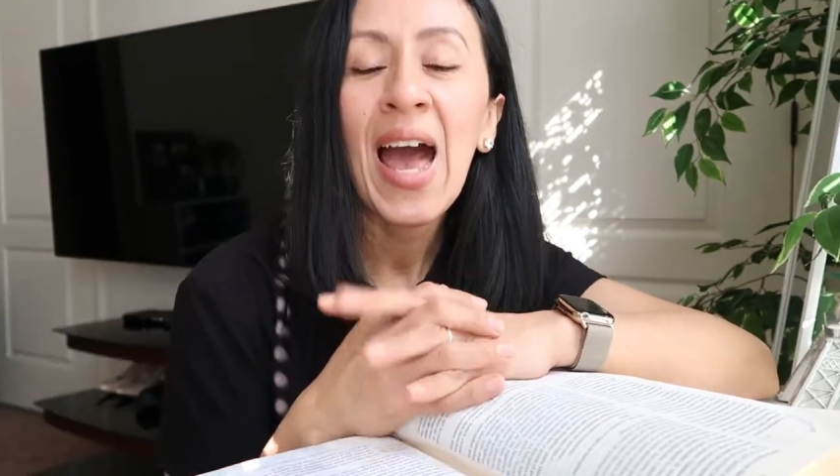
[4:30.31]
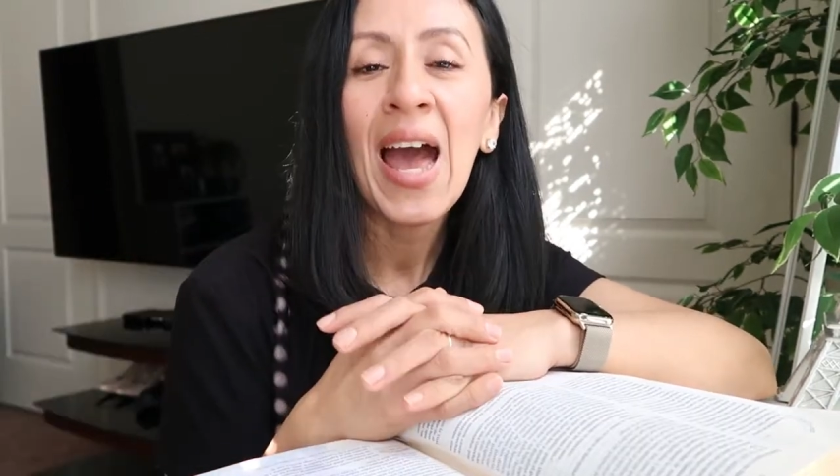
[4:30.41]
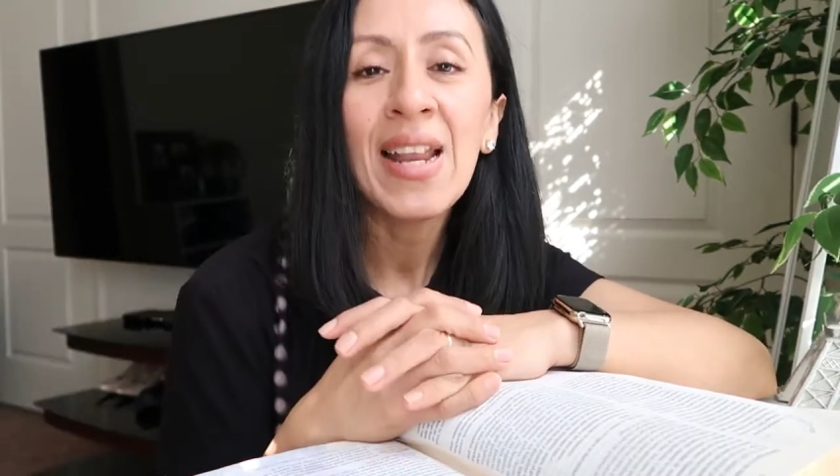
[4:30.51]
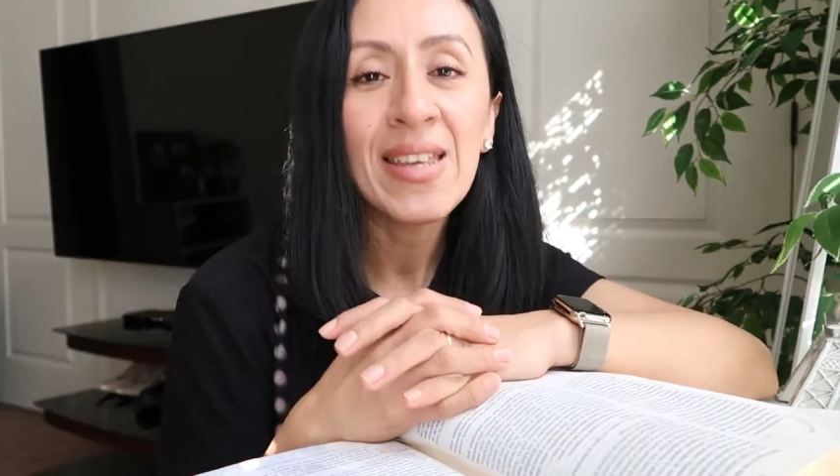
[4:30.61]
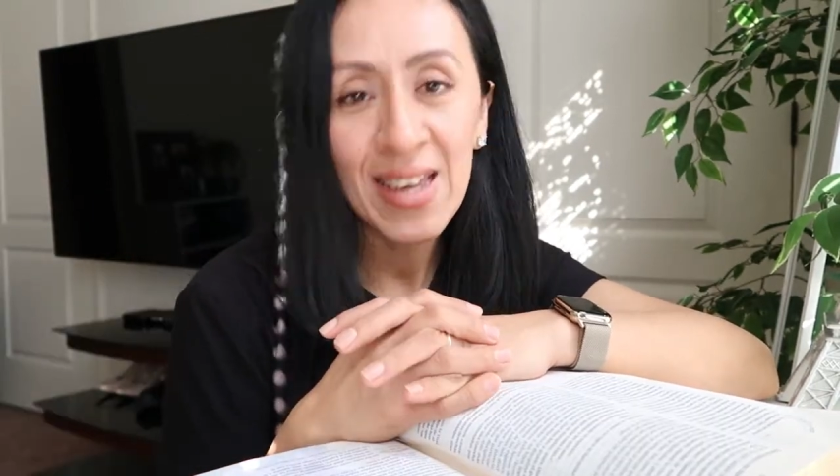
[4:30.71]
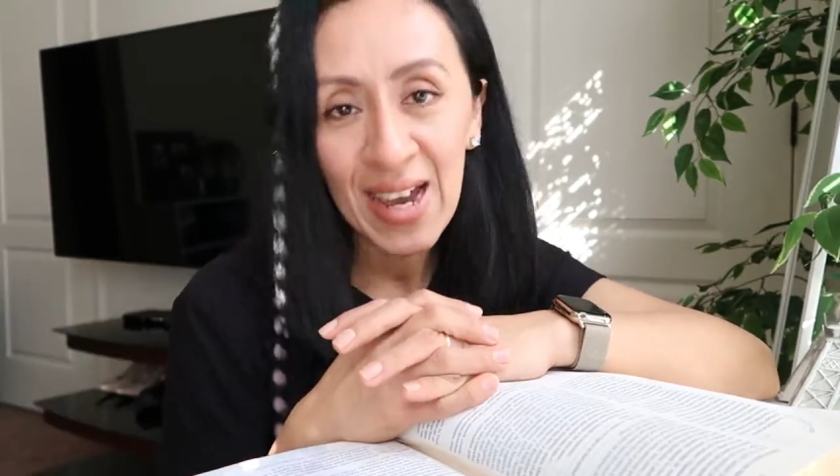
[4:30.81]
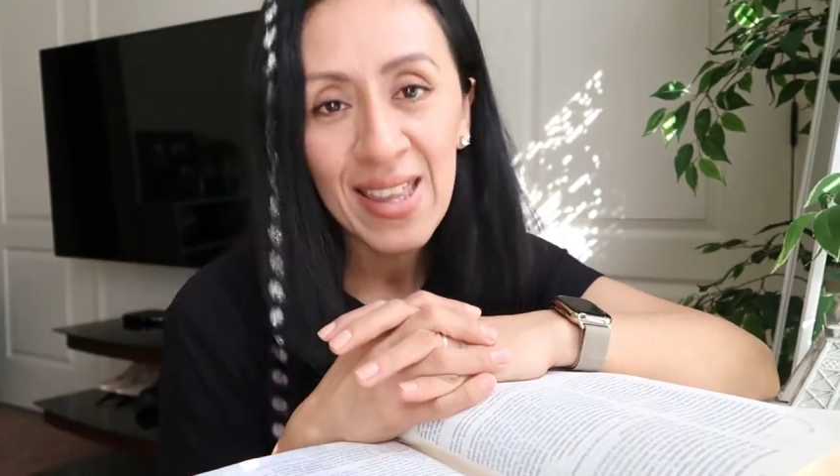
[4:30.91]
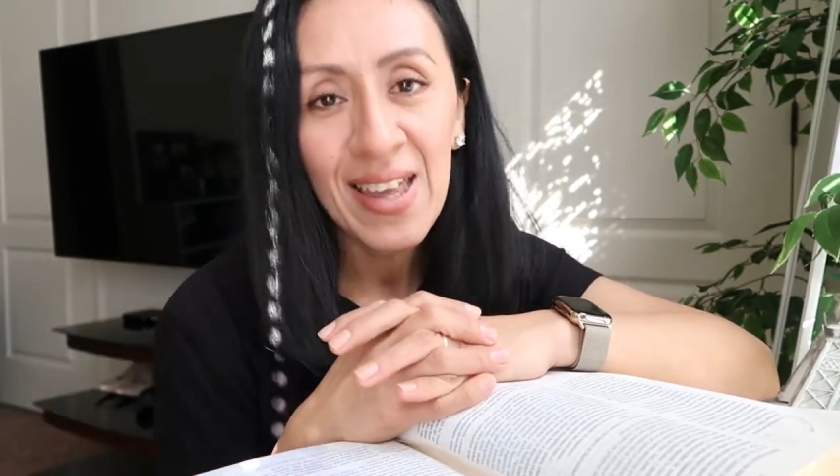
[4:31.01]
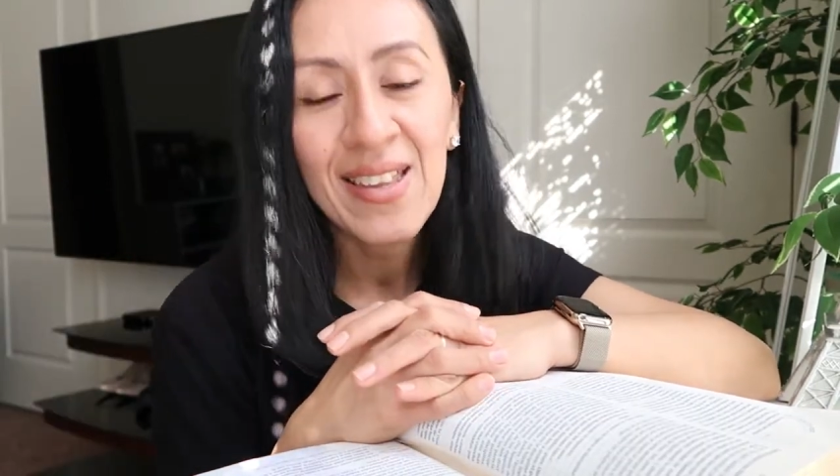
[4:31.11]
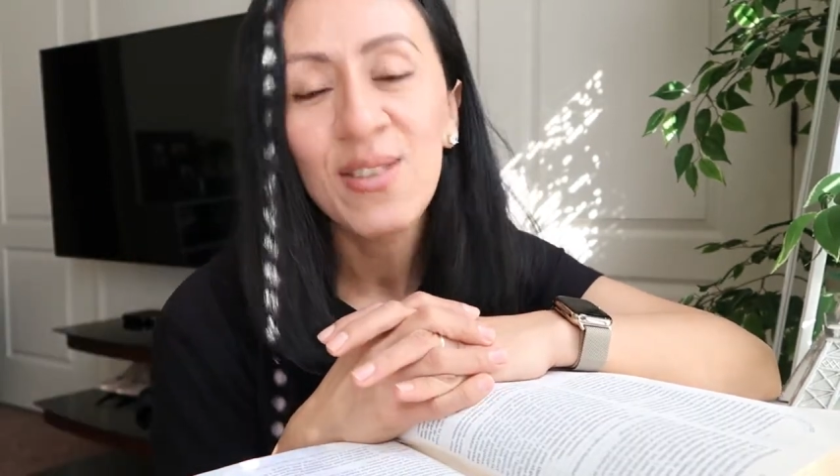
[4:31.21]
a la
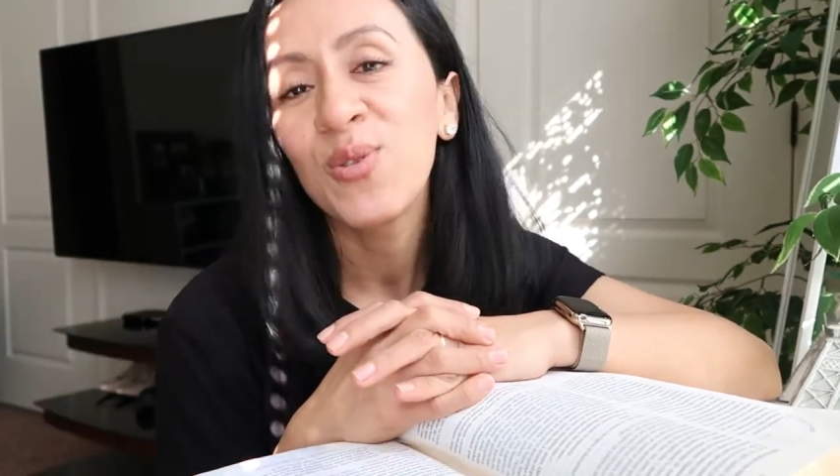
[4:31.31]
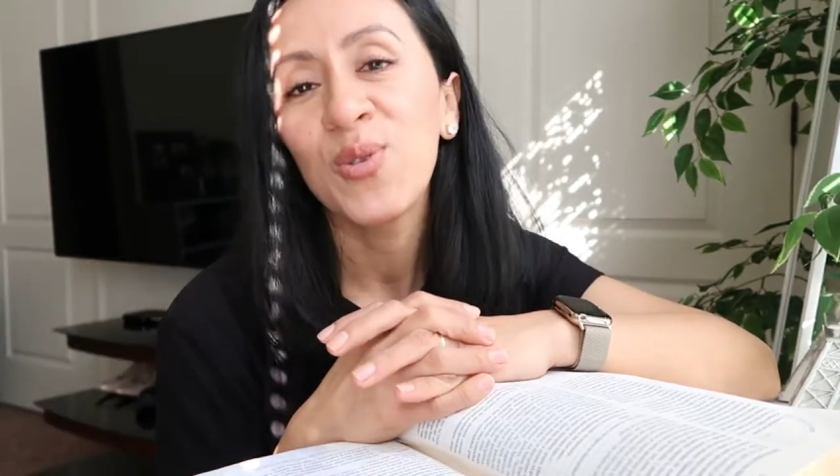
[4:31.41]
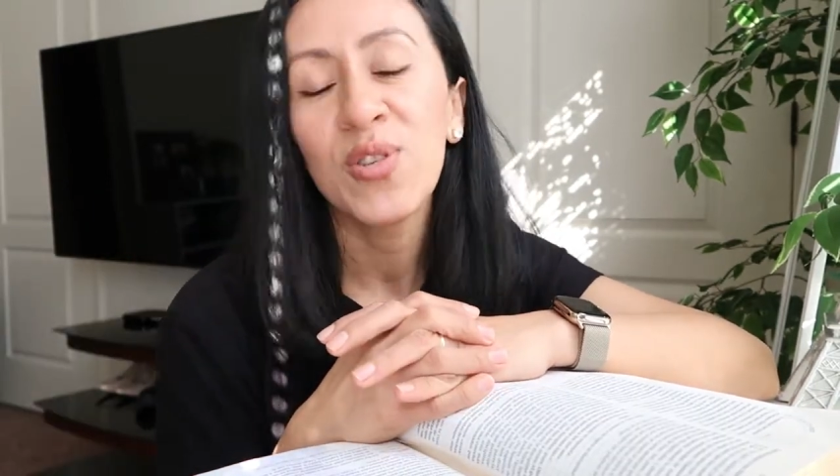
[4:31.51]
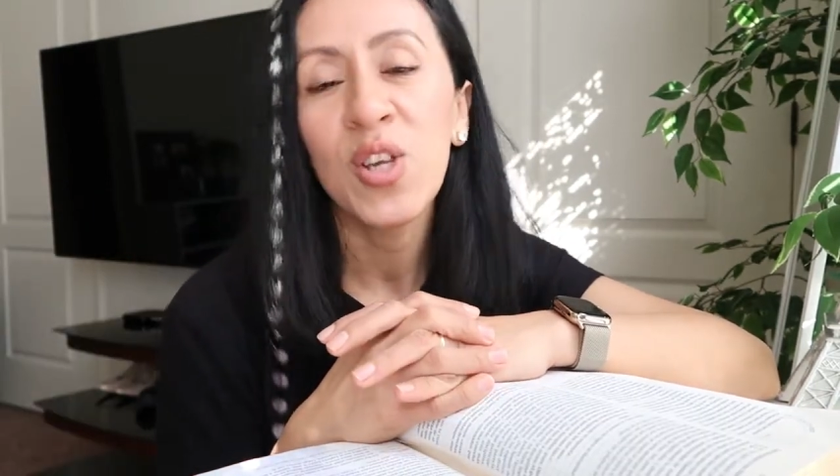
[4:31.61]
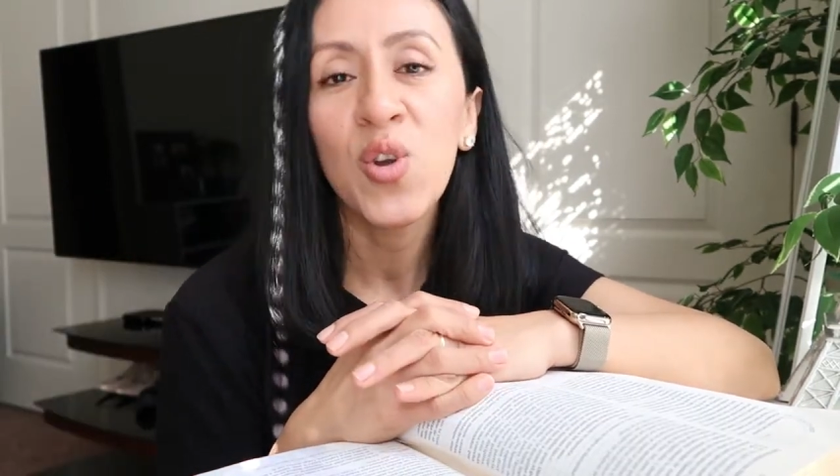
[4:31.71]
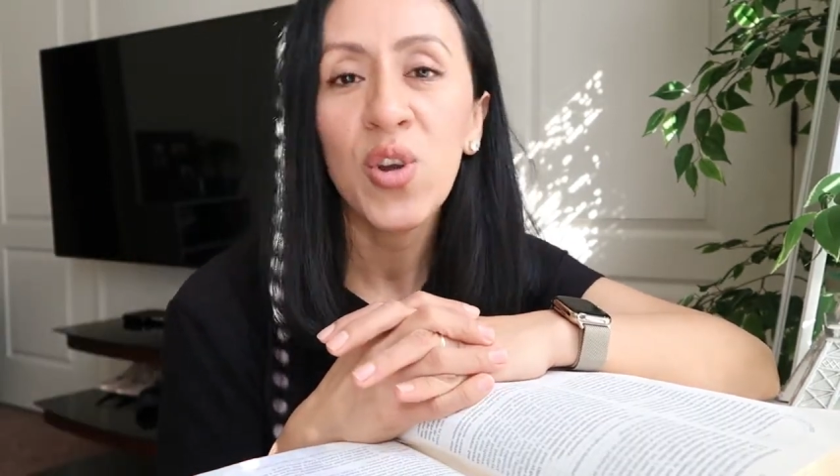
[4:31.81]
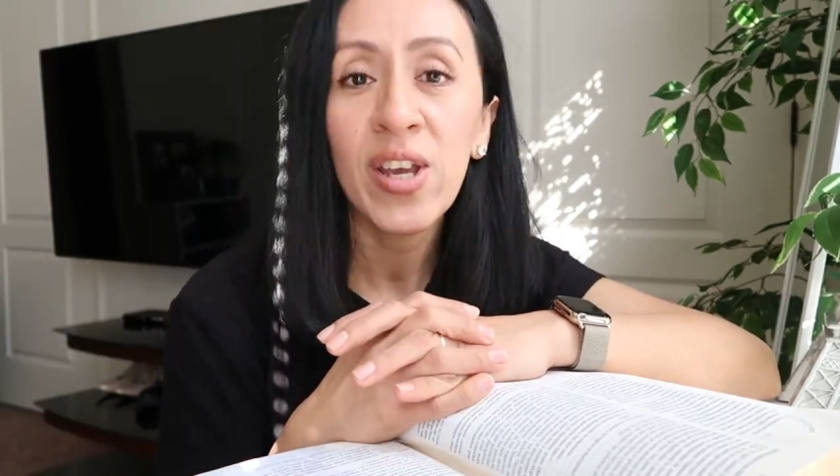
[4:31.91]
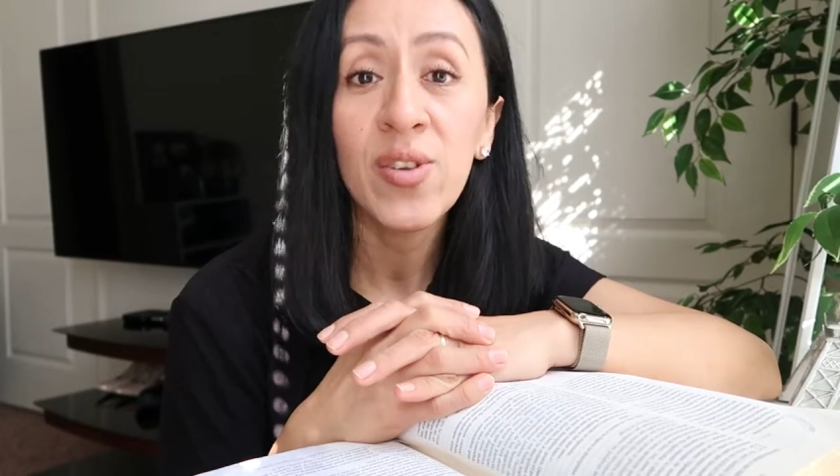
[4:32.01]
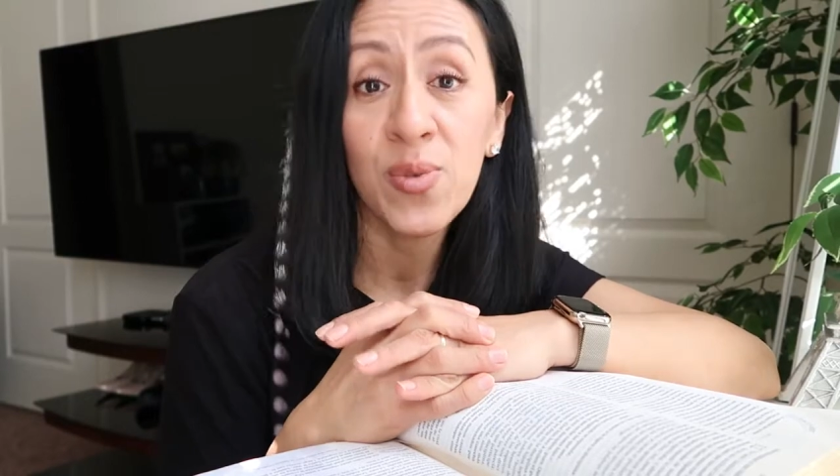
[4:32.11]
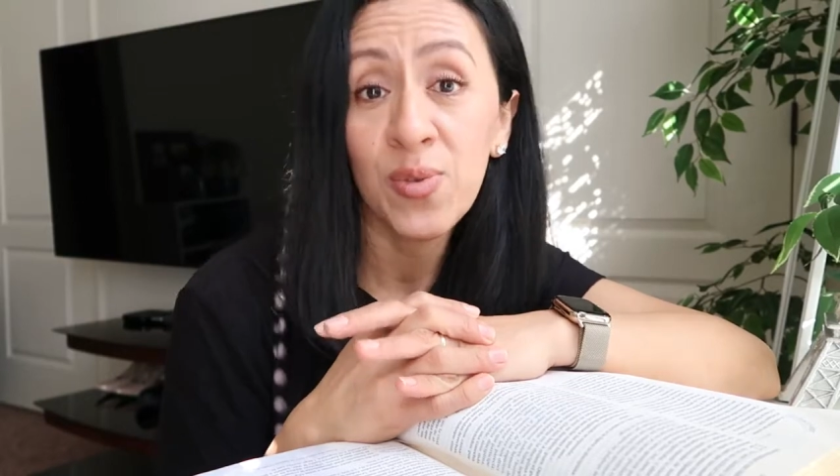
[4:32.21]
llegada de nuestro Señor
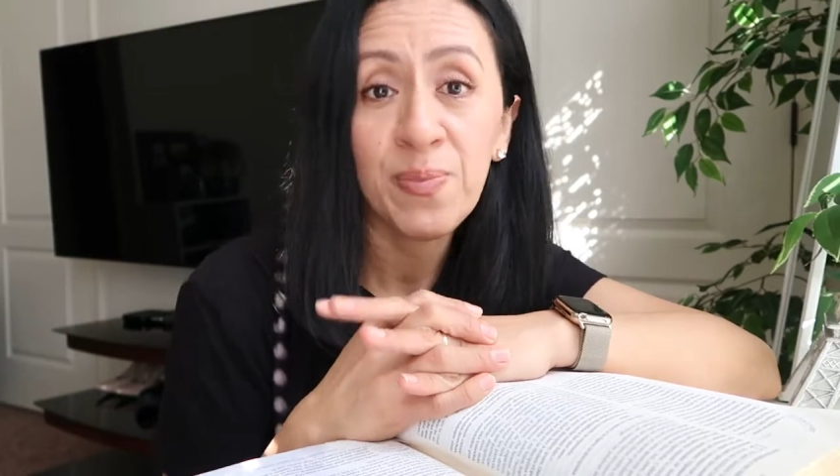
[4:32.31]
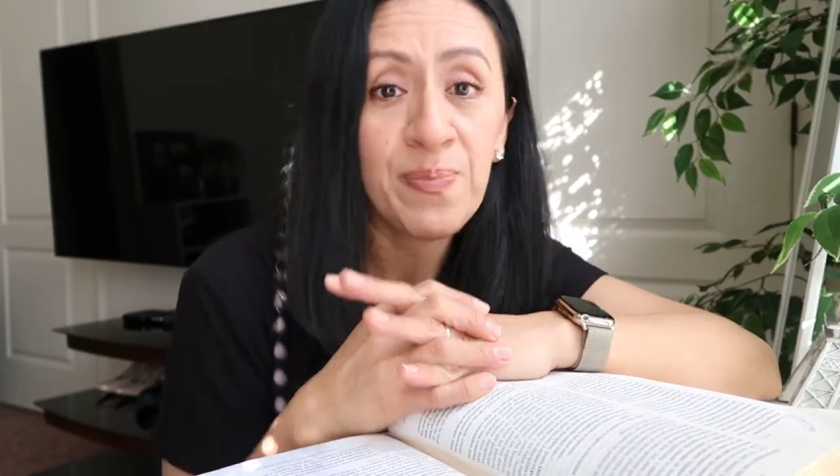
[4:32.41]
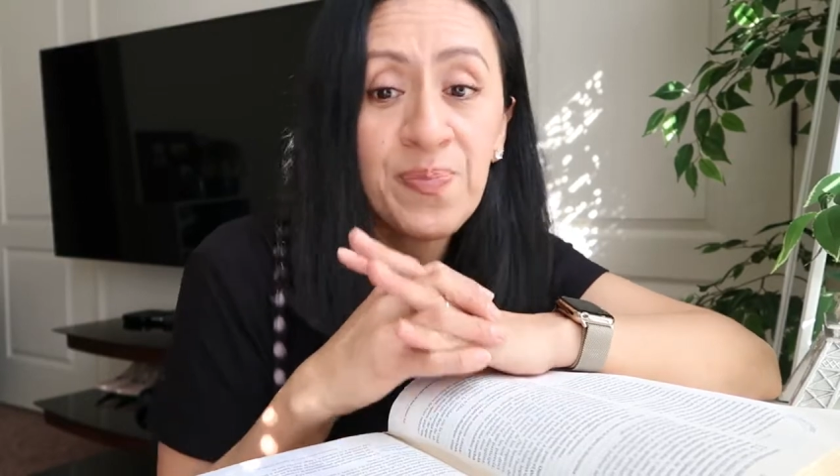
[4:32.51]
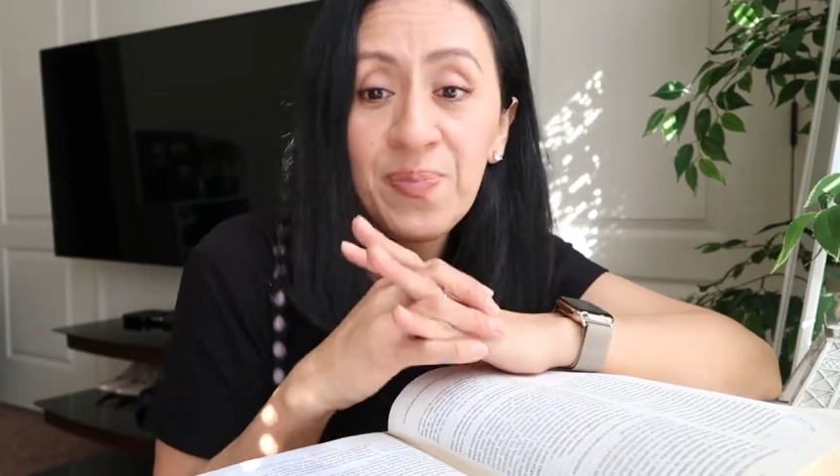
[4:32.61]
Jesús.